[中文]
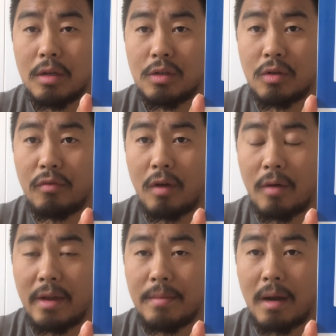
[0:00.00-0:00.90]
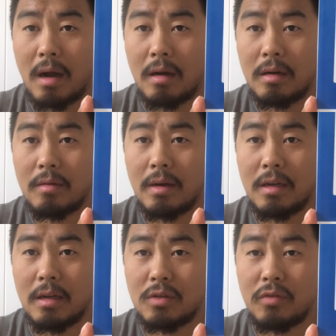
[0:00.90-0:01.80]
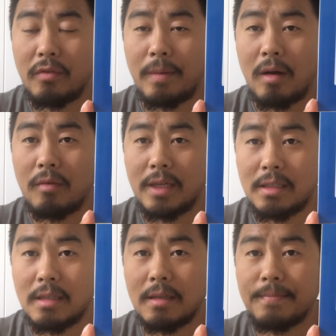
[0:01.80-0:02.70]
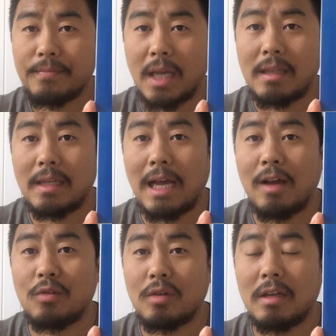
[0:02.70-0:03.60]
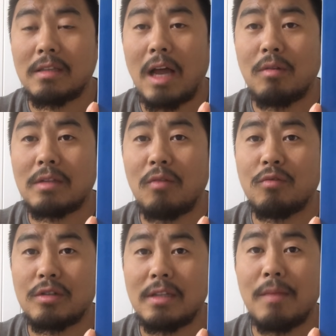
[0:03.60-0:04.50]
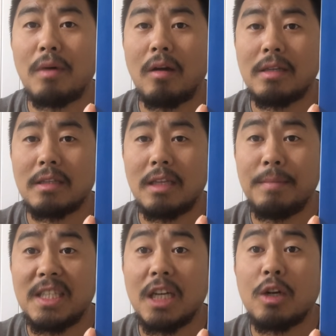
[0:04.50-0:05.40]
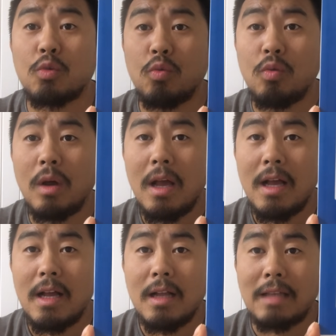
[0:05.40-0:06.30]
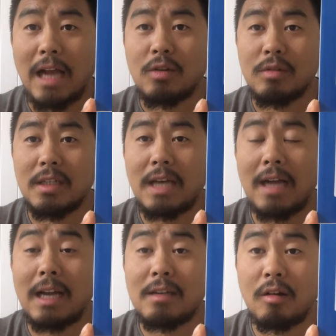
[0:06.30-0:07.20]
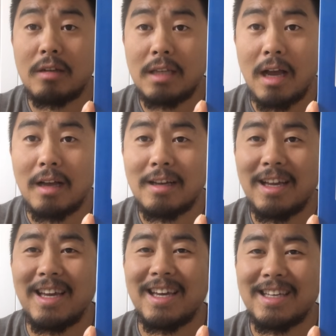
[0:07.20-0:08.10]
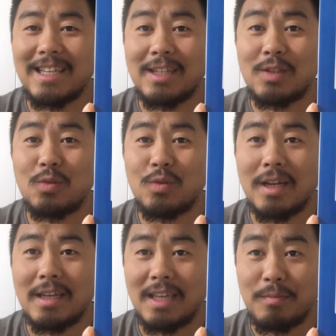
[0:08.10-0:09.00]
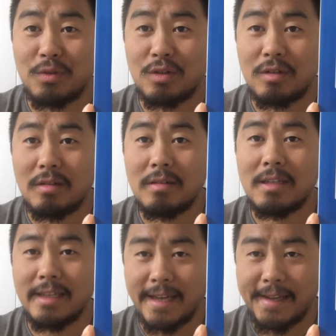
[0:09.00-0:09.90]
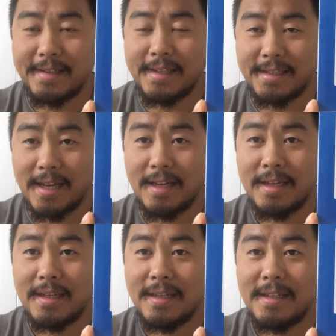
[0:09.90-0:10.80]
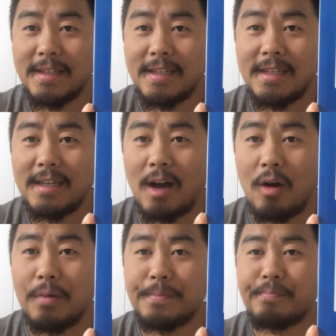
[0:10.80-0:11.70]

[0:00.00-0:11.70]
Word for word: 支付二维码，完了支付宝、微信。来，大家要觉得耽耽误时间，不好意思，您们截个图，拿手机咔嚓照个相，嘿嘿，再资助呢也不迟。谢谢，谢谢。好，